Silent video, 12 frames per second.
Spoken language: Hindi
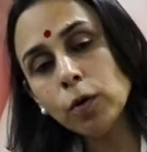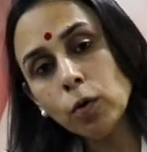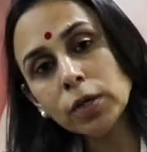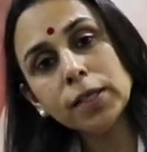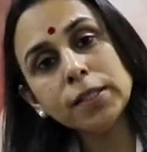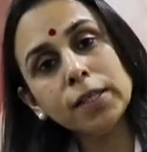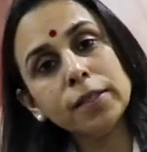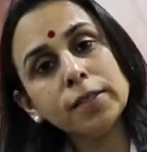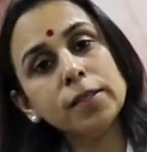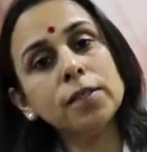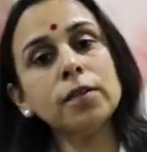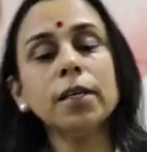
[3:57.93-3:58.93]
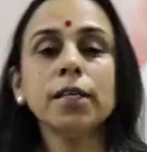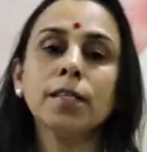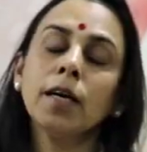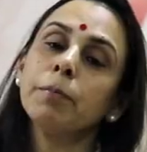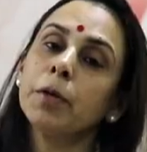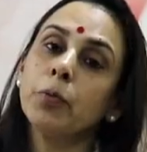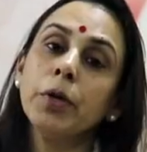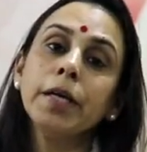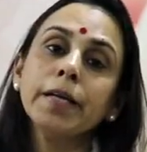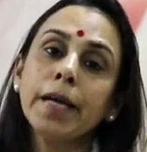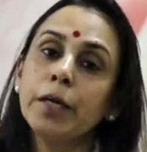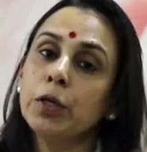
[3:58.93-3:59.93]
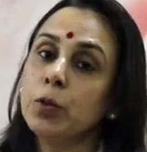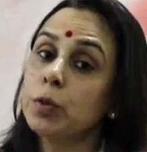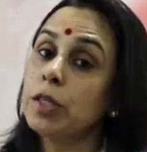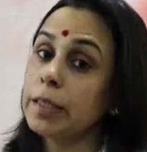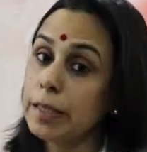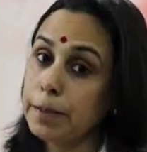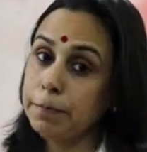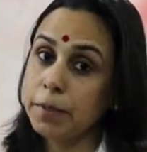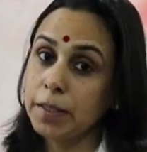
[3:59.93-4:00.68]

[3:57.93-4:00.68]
कोटेड सक्सेस रेट्स आर बिटवीन 10 टू 30